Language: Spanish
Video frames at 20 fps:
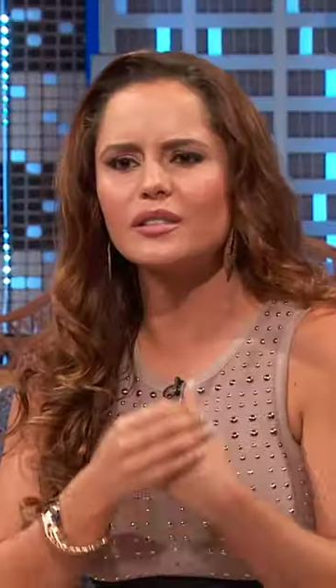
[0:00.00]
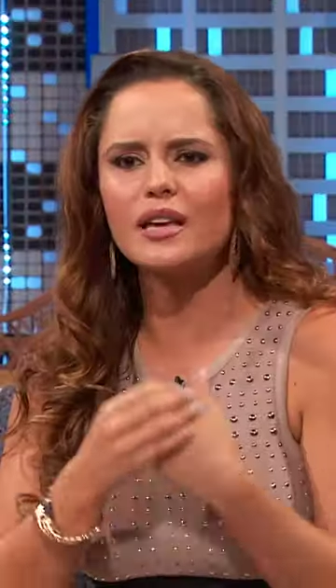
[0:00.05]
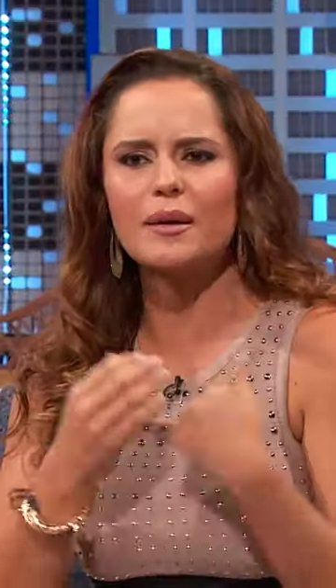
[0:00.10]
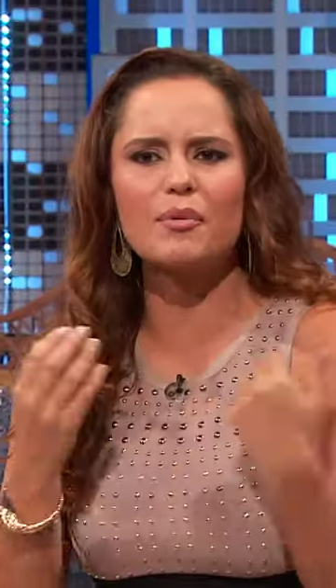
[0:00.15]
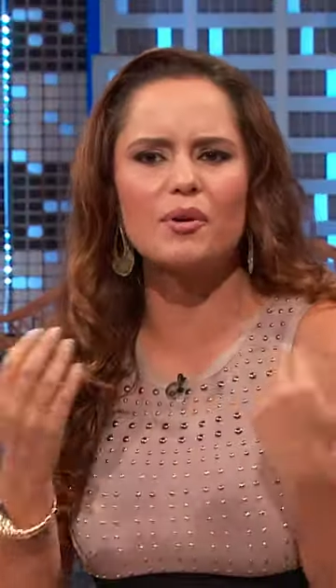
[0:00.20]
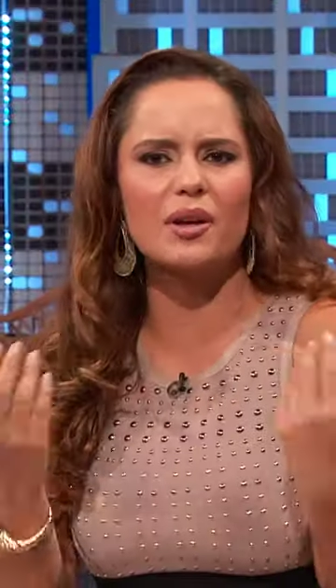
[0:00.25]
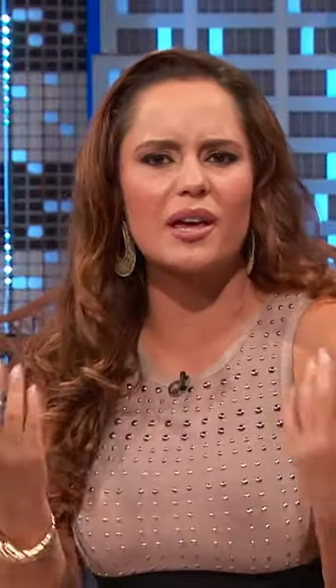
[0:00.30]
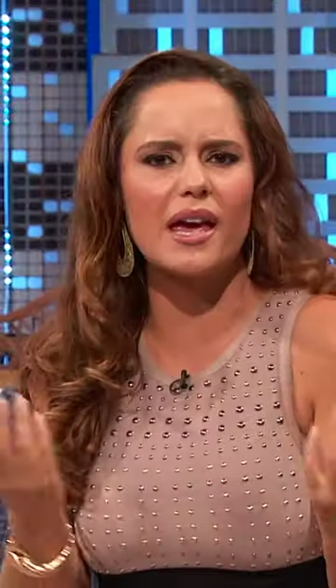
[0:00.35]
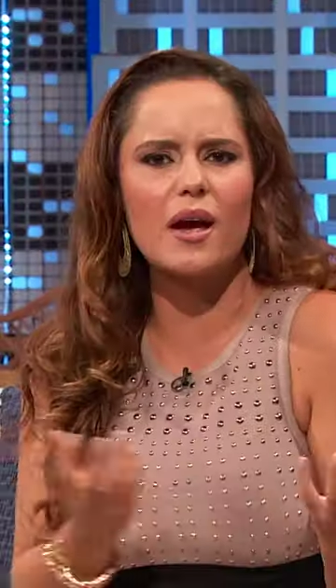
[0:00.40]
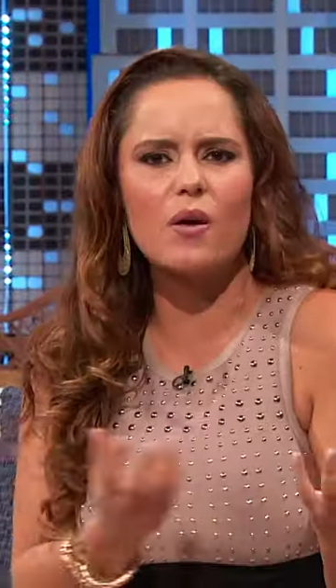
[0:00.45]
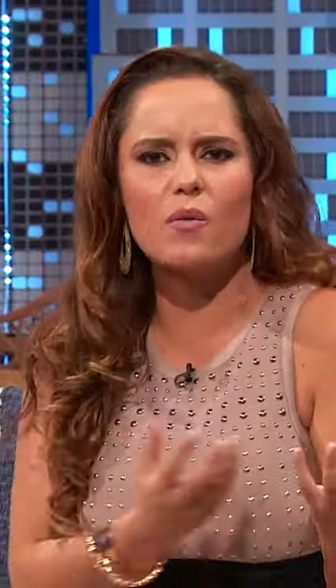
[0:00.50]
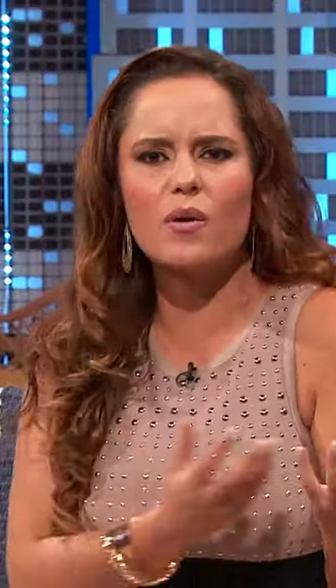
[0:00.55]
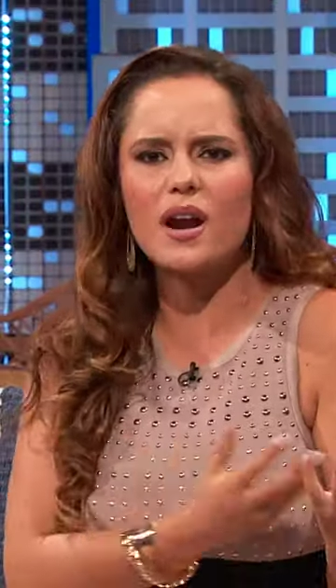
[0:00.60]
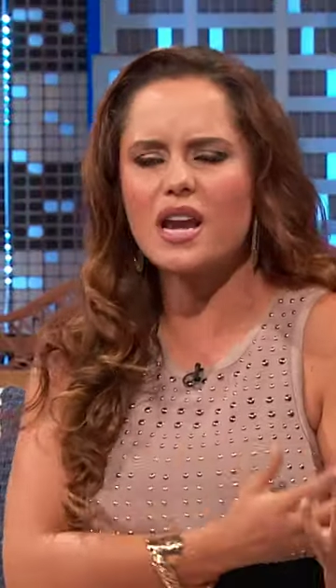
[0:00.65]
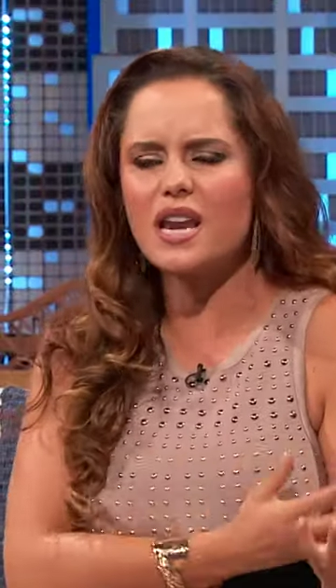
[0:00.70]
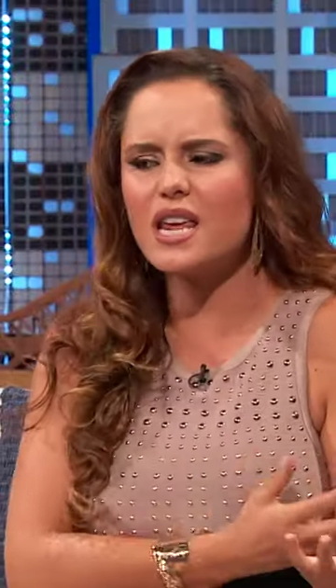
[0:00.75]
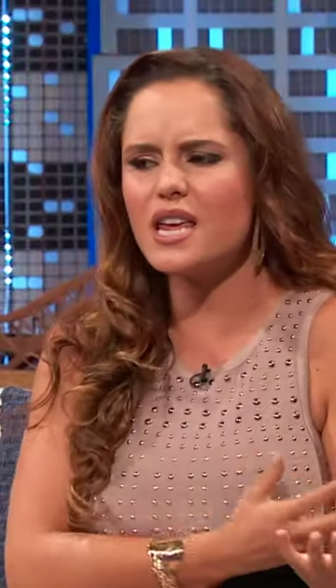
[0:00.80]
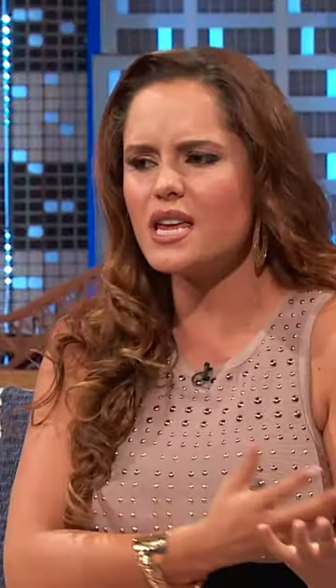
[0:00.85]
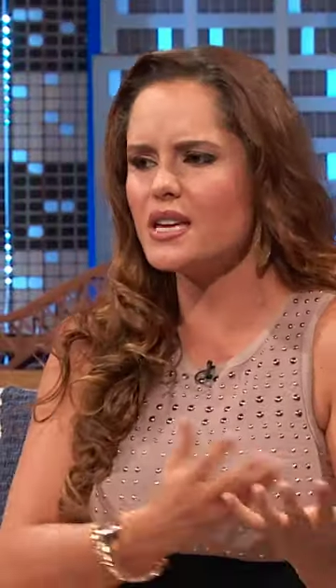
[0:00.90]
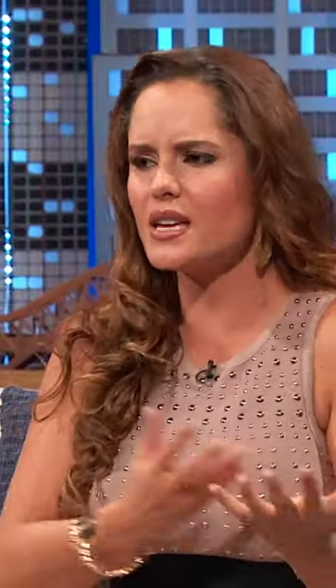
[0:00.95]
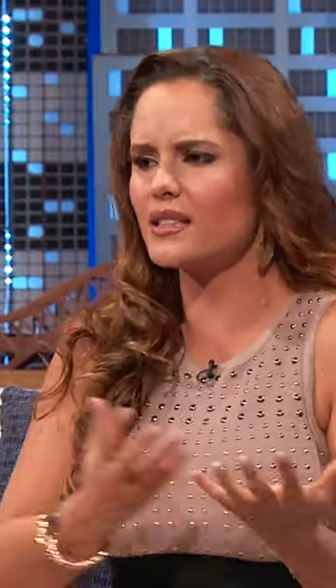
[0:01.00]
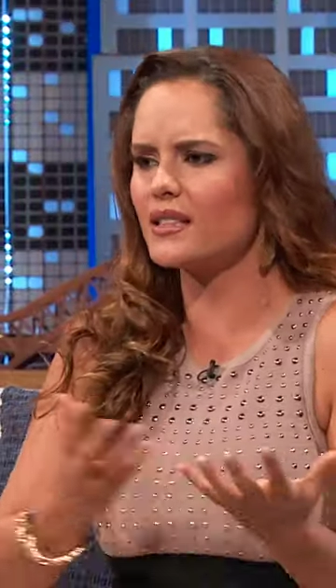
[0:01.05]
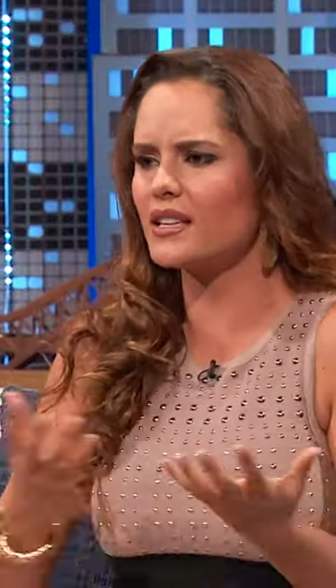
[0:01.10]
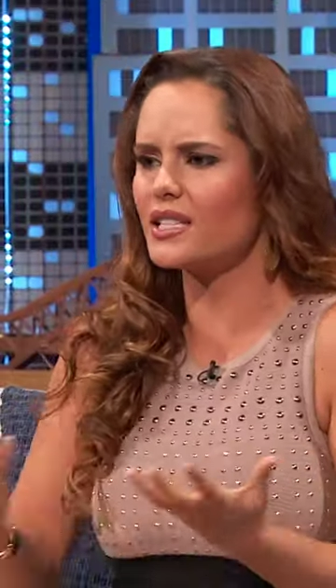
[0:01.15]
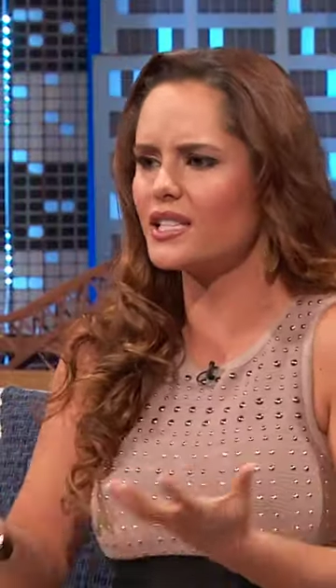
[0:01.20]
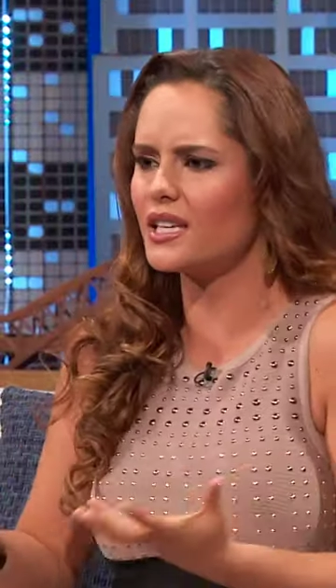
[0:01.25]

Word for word: que ¿Por qué una niña tan